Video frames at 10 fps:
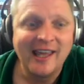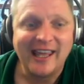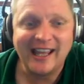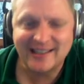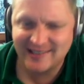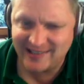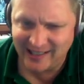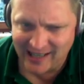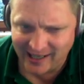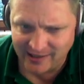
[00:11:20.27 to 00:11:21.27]

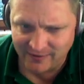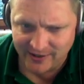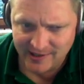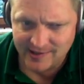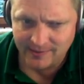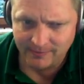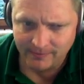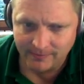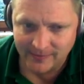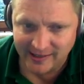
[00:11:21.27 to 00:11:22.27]
Erzähl einen Witz
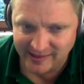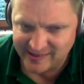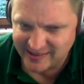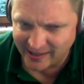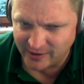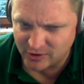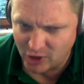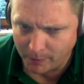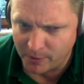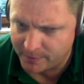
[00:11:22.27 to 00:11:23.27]
ist deine
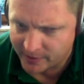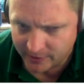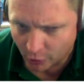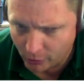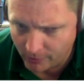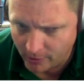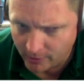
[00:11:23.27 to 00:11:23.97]
Top-Prio,